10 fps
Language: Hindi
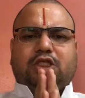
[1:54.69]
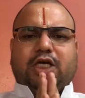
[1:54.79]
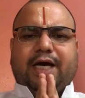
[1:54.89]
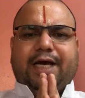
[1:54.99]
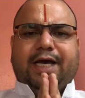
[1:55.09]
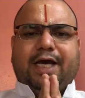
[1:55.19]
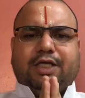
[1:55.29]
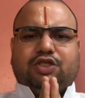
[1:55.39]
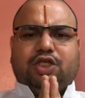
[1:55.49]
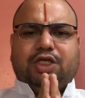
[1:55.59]

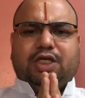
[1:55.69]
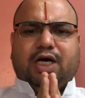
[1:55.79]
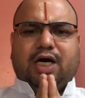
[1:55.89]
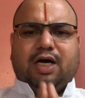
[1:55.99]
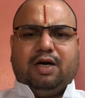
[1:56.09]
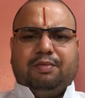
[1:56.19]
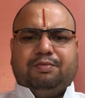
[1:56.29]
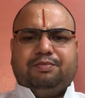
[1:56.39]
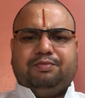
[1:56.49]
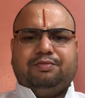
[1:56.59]
जय श्री
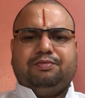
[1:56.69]
राम